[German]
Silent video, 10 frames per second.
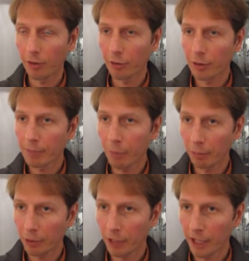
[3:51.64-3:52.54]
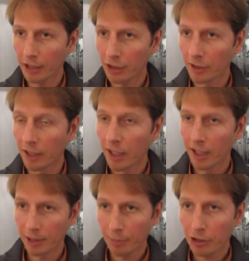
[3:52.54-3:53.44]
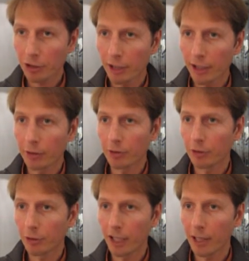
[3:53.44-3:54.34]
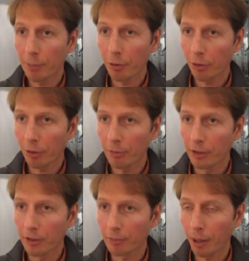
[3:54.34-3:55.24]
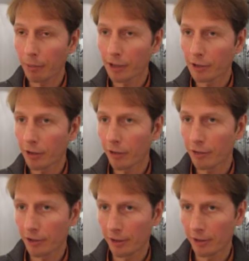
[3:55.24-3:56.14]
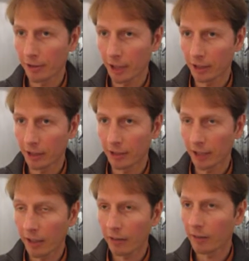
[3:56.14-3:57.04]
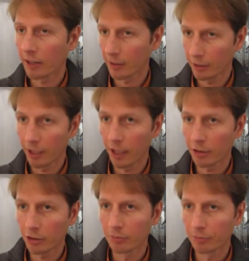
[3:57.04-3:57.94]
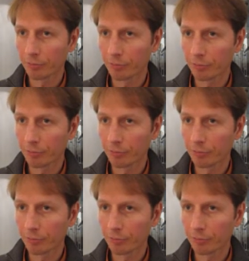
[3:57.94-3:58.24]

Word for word: Auswirkungen hat die Krise hinsichtlich Beschäftigung, Bildung und anderer öffentlicher Aufgaben auf die griechische Bevölkerung?